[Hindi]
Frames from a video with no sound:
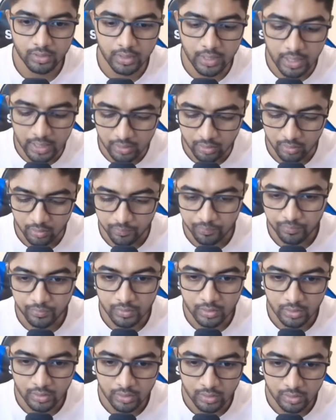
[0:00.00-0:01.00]
डाल दो
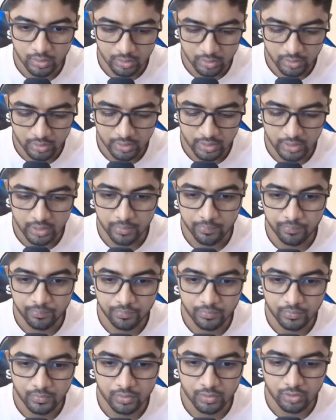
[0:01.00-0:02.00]
ठीक है
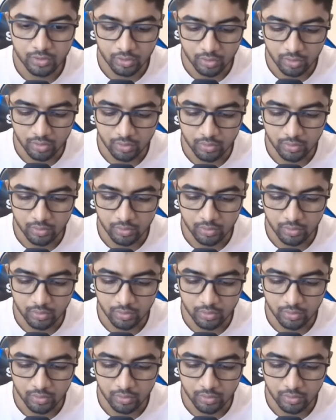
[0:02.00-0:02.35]
सो